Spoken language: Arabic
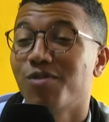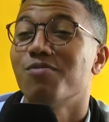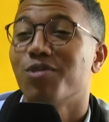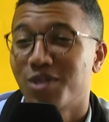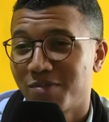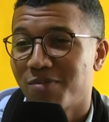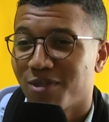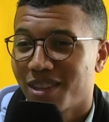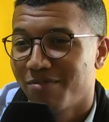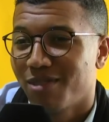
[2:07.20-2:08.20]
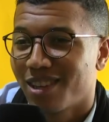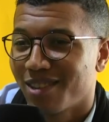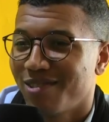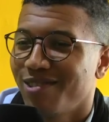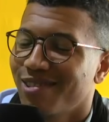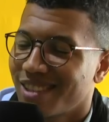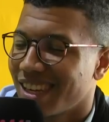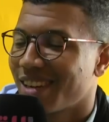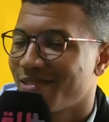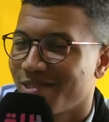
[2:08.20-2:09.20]
اون مود سبور كما كنقولوا
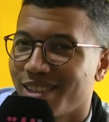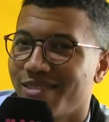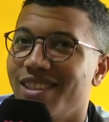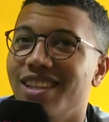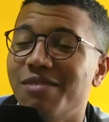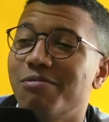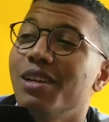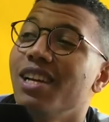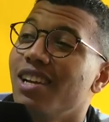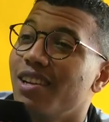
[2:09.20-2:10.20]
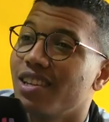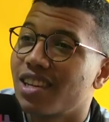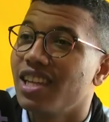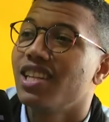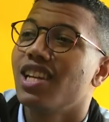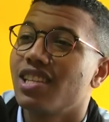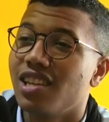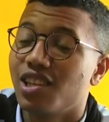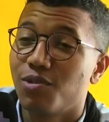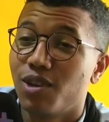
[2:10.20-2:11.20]
كيعرفوني دابا كاينين الناس
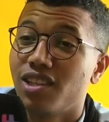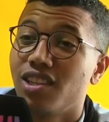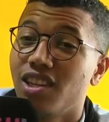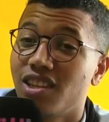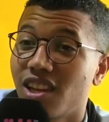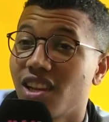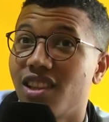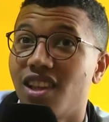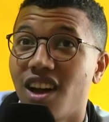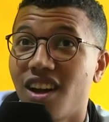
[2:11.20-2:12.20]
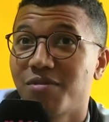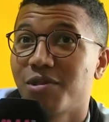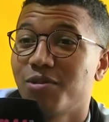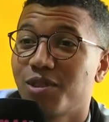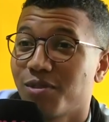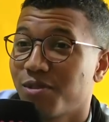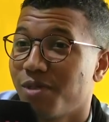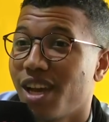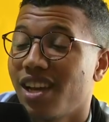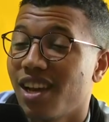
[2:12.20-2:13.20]
اللي جاو عندي حتى للدار بغاو يتصوروا
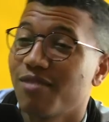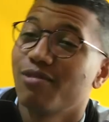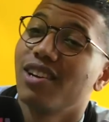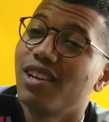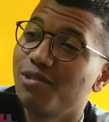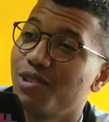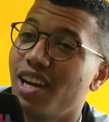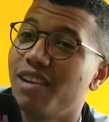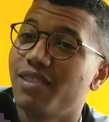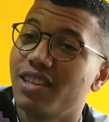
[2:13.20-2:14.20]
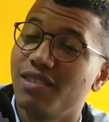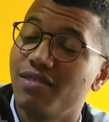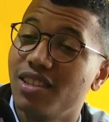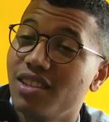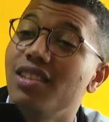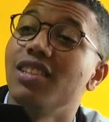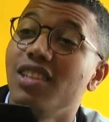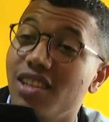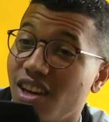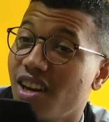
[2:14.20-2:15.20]
معايا فوالا خويا عافاك دي في
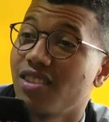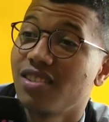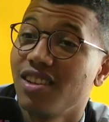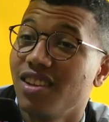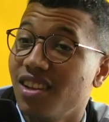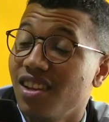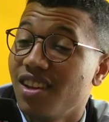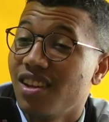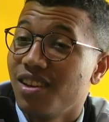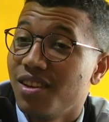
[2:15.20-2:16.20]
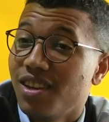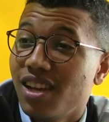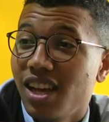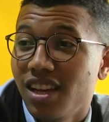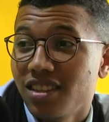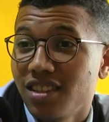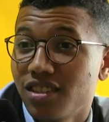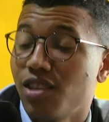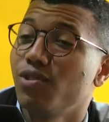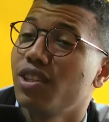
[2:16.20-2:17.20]
ديديكاس دي هذه
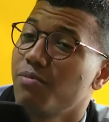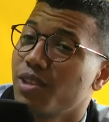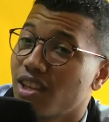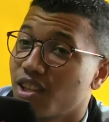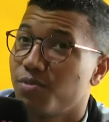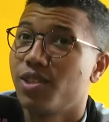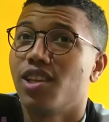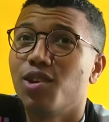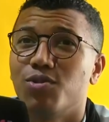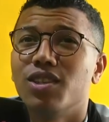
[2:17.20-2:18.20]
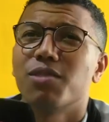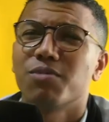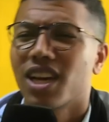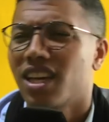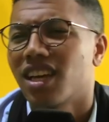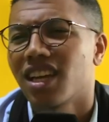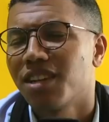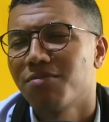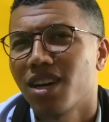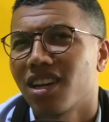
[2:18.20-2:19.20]
جاوني دي ميساج من السعوديه من قطر
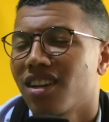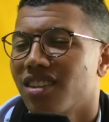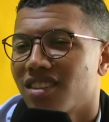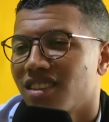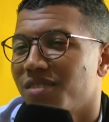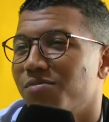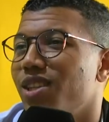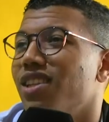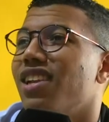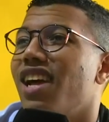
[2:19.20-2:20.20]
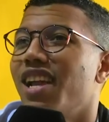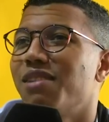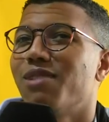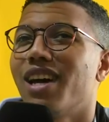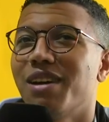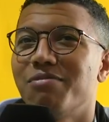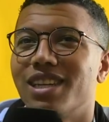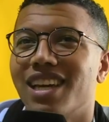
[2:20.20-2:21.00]
الامارات من العالم العربي